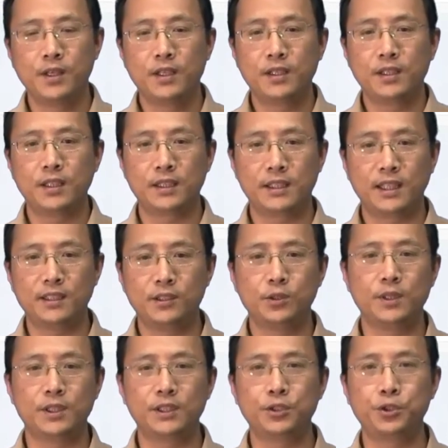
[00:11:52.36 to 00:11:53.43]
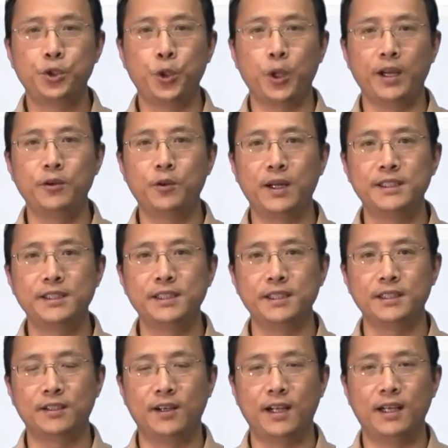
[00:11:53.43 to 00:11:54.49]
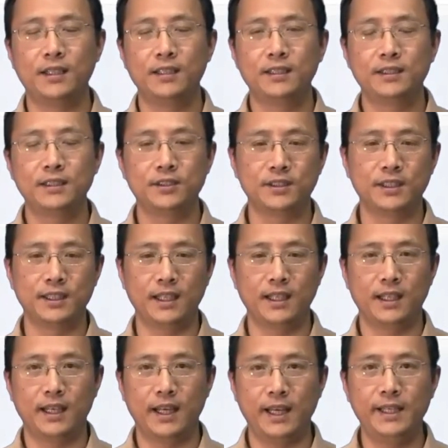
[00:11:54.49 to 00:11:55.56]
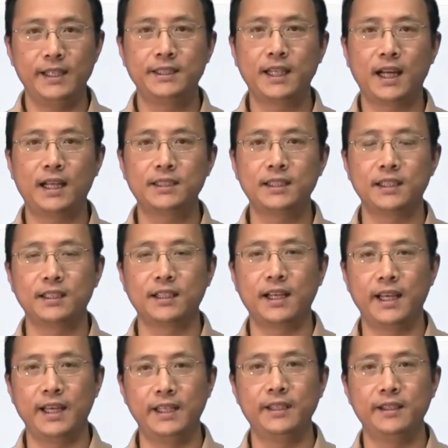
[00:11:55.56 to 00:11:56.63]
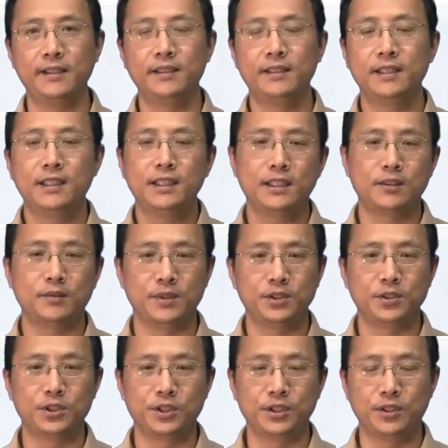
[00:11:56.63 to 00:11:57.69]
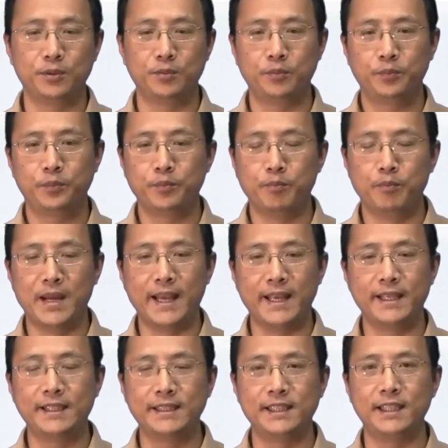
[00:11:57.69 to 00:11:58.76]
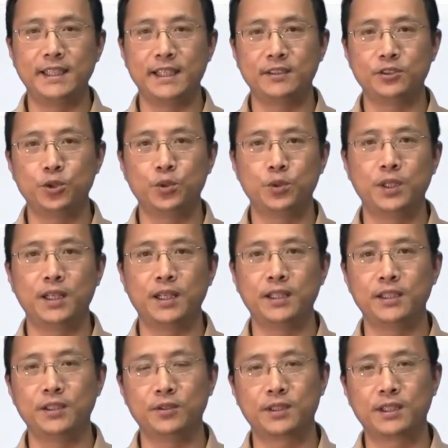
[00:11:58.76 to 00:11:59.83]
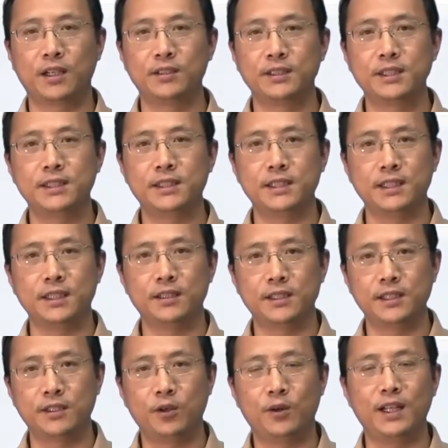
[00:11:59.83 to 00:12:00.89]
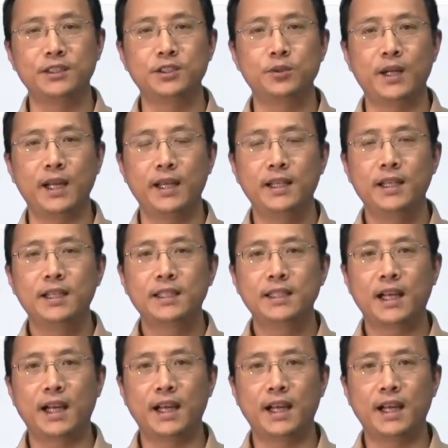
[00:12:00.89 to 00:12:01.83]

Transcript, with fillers: 那当然，如果是全关系的话，就是 A 叉乘 A，那么就是每一个节点除了有到自己的这个环之外，它还